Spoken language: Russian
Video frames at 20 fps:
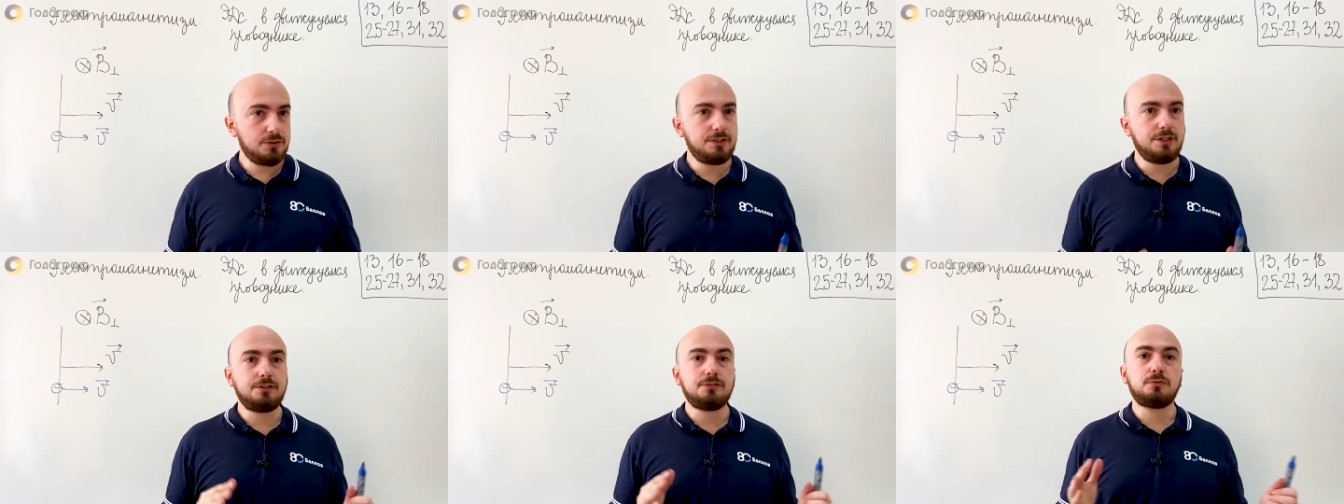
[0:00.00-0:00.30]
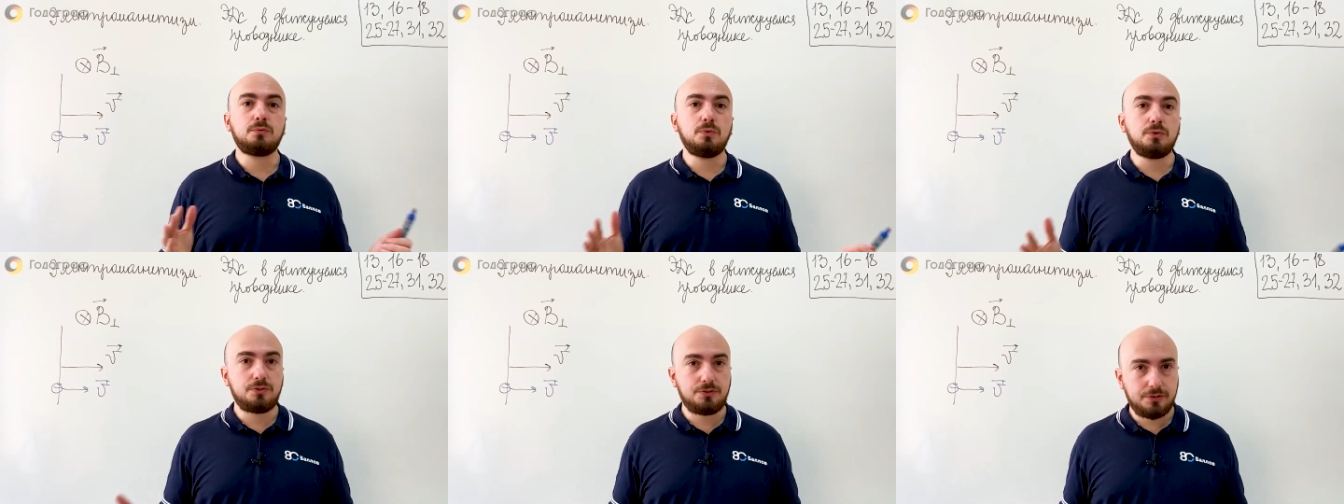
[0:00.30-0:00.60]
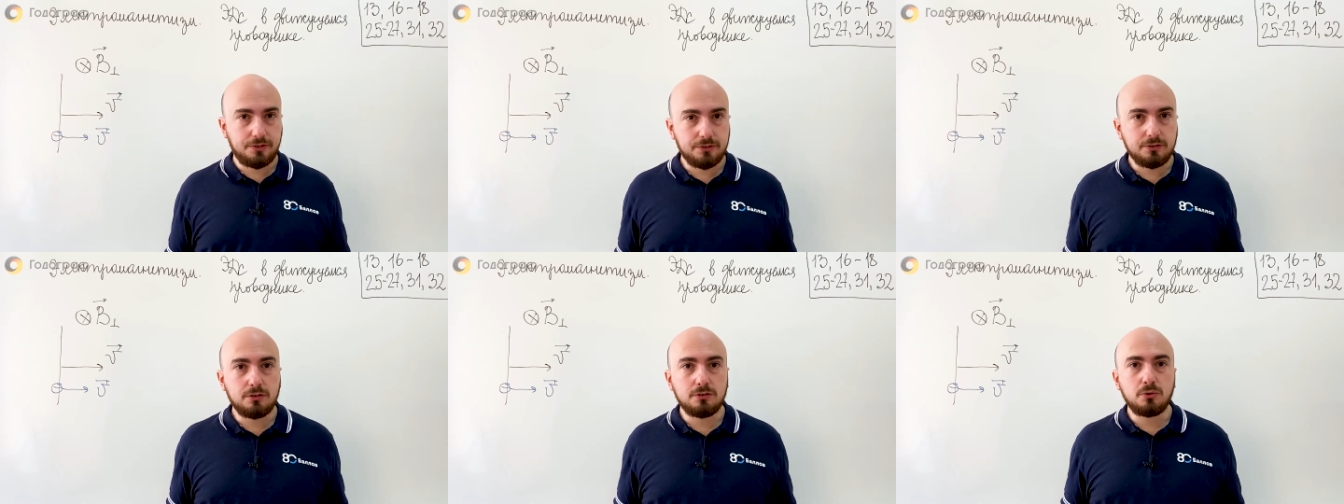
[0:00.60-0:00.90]
действует
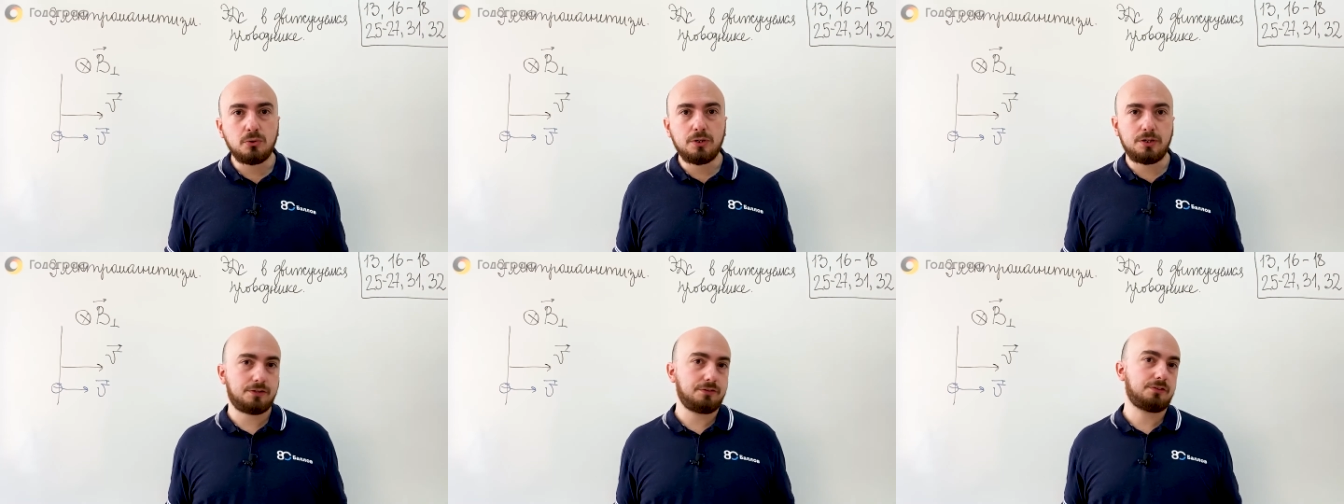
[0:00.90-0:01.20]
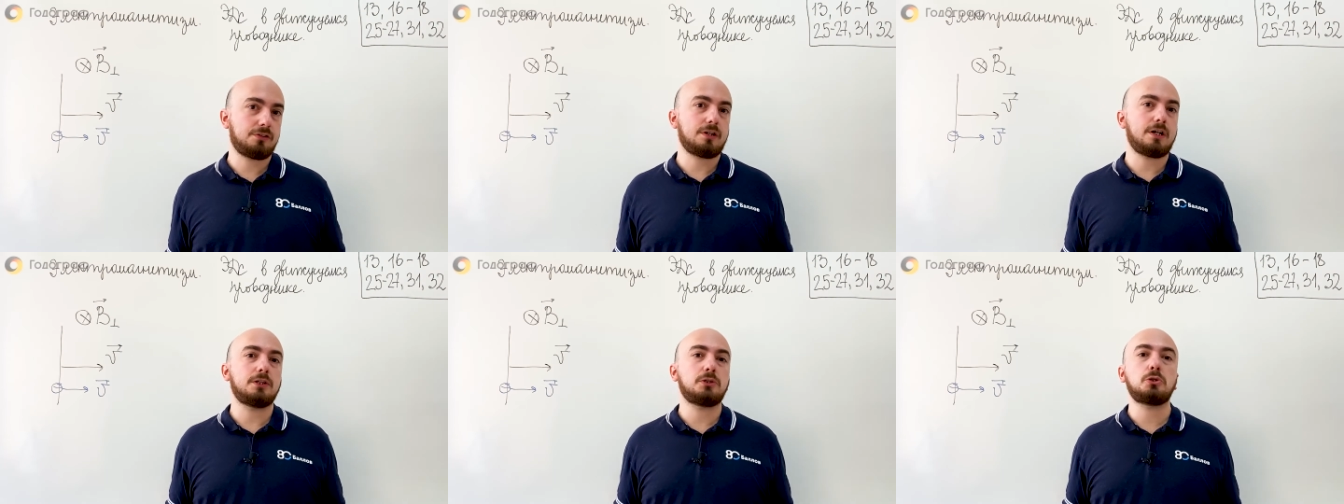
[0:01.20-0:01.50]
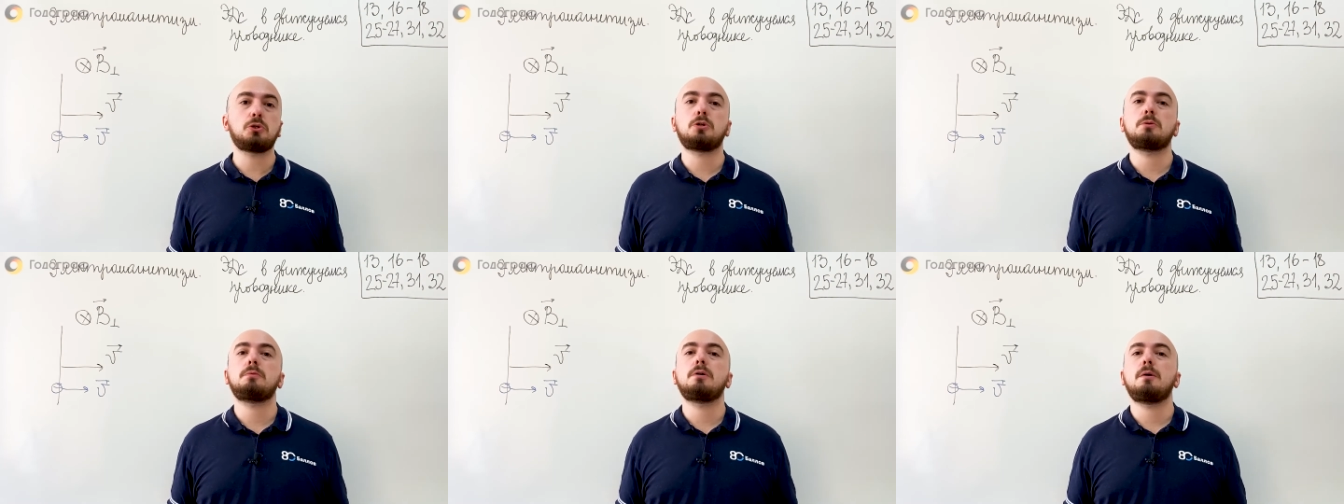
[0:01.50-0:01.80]
сила Лоренца,
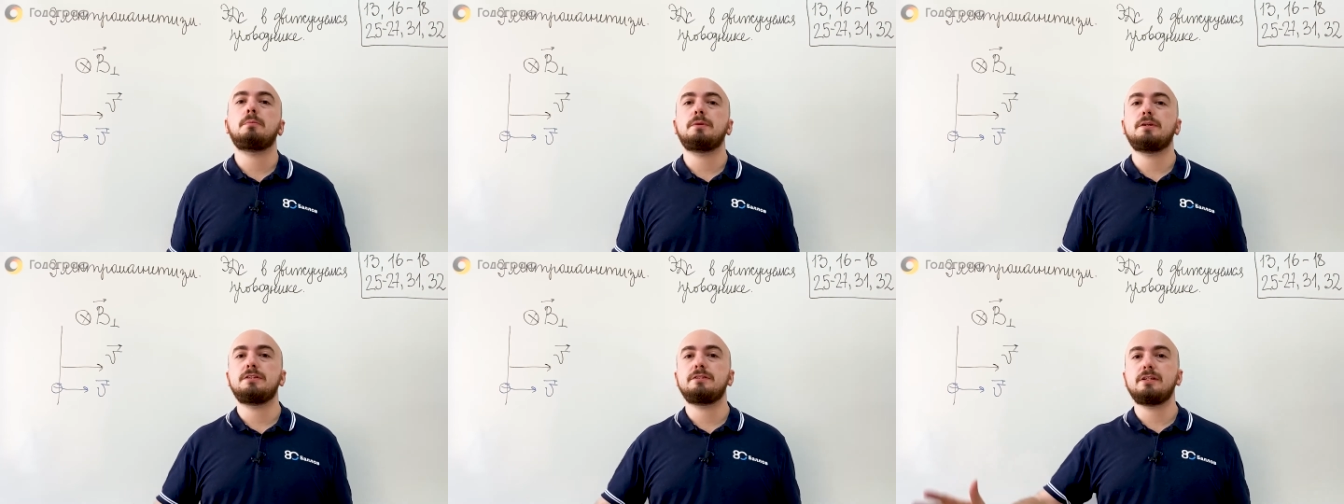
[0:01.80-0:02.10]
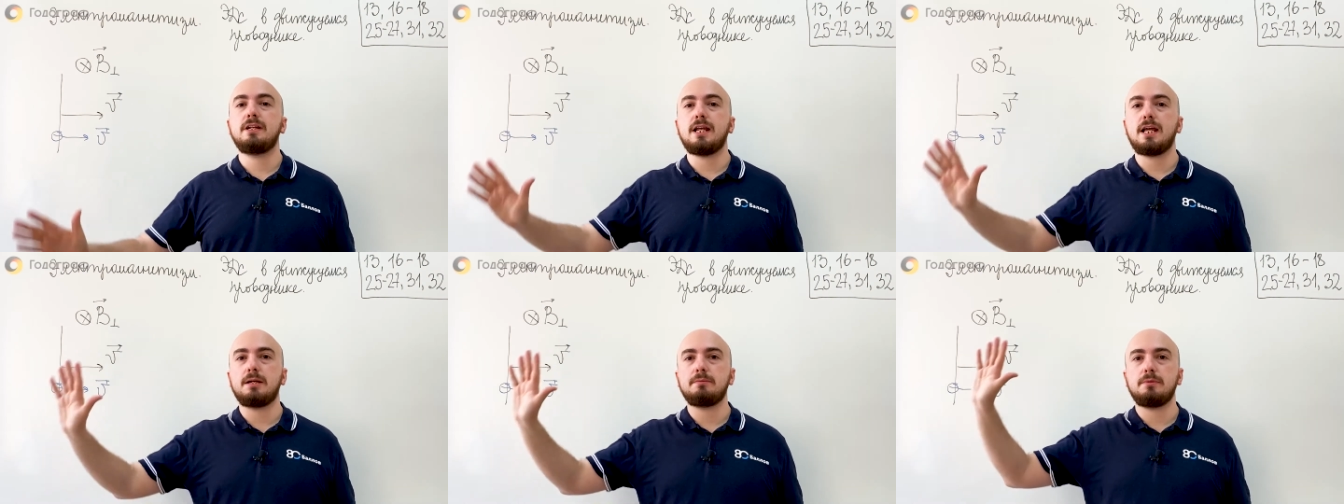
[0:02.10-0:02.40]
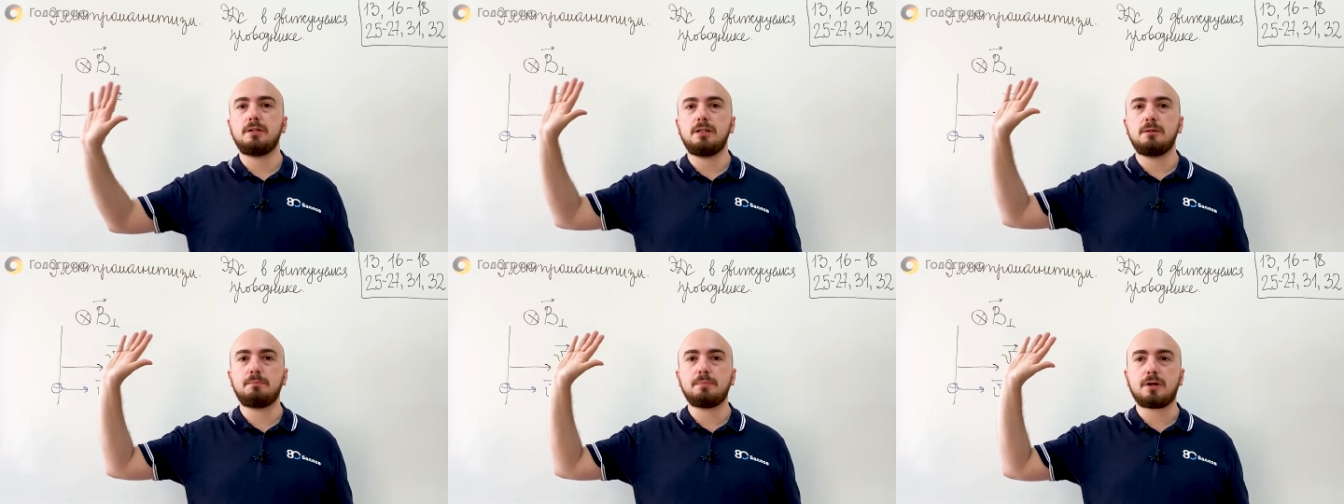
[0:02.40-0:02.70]
которую мы
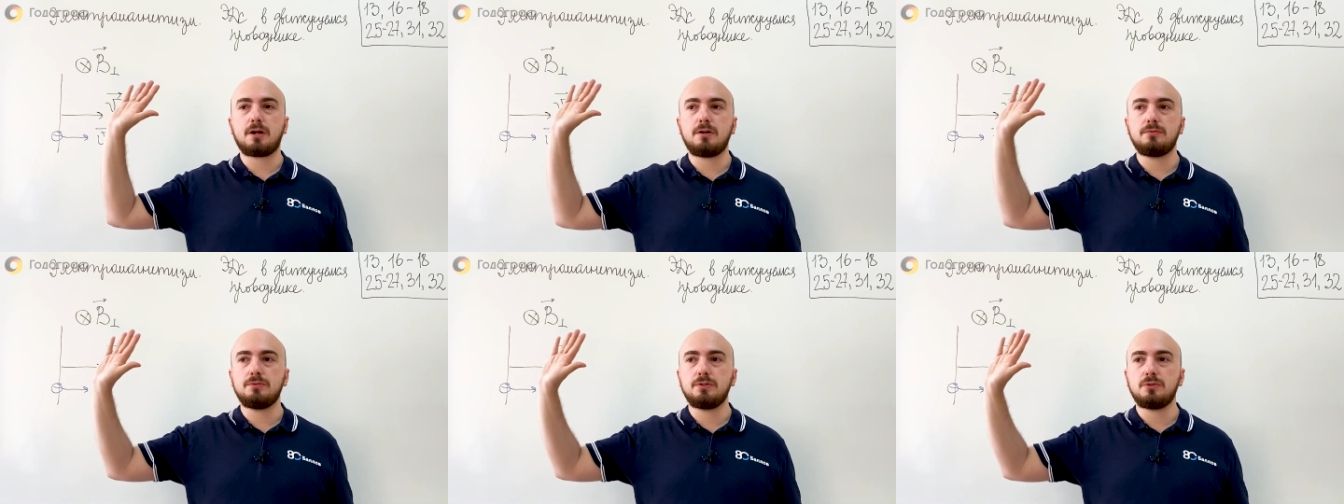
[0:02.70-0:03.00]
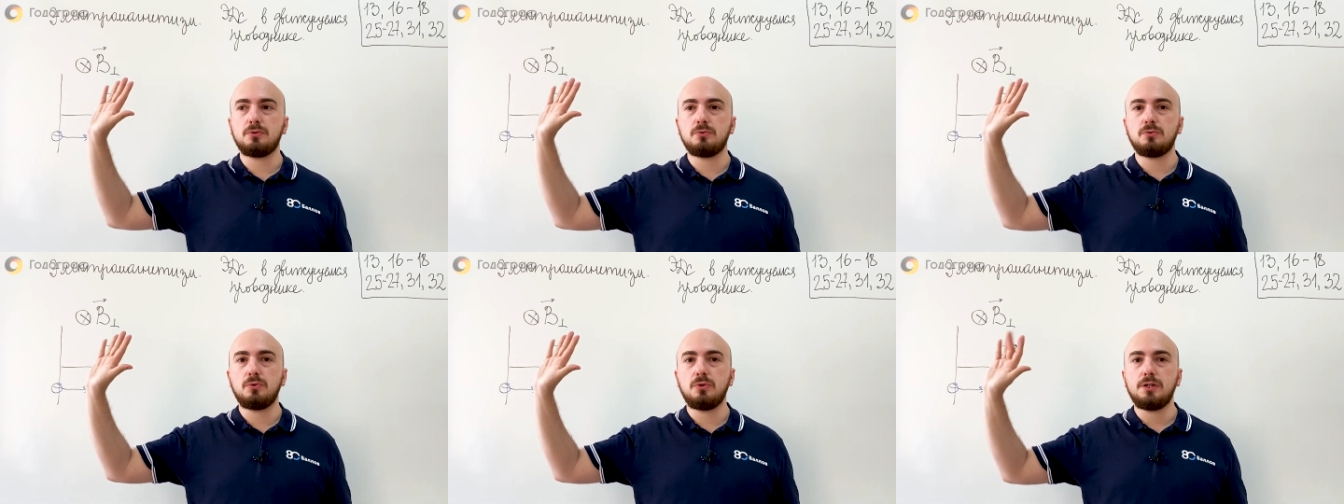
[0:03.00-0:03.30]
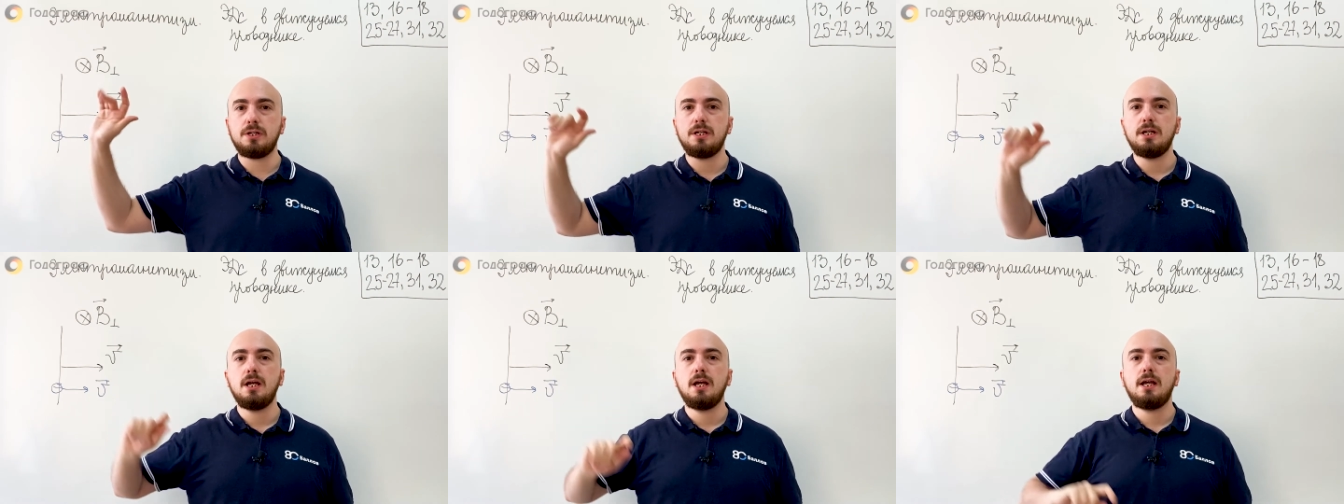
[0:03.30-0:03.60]
определяем или правой
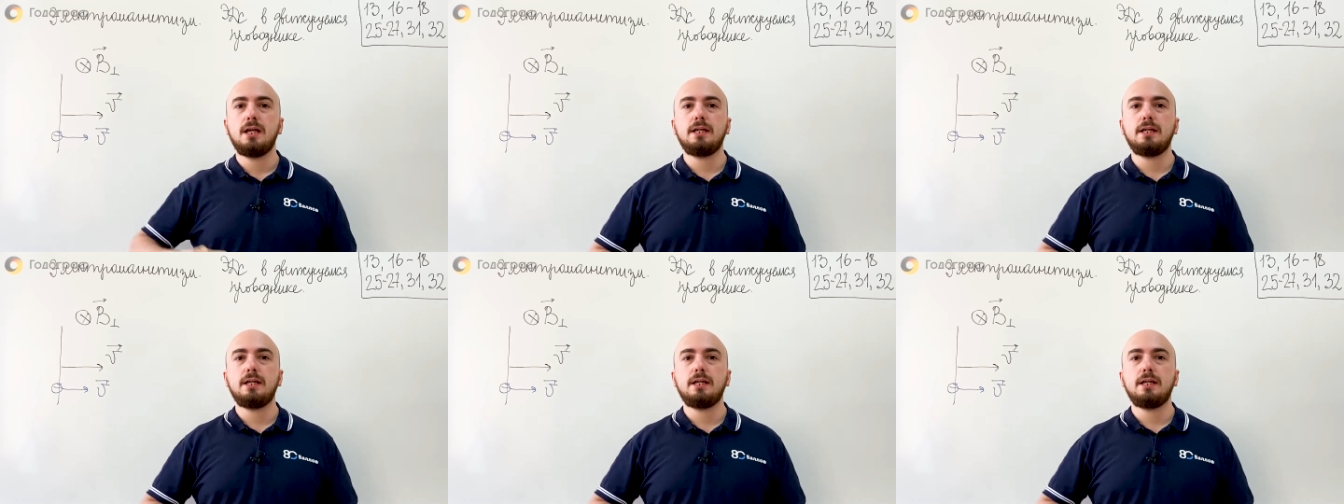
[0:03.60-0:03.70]
рукой,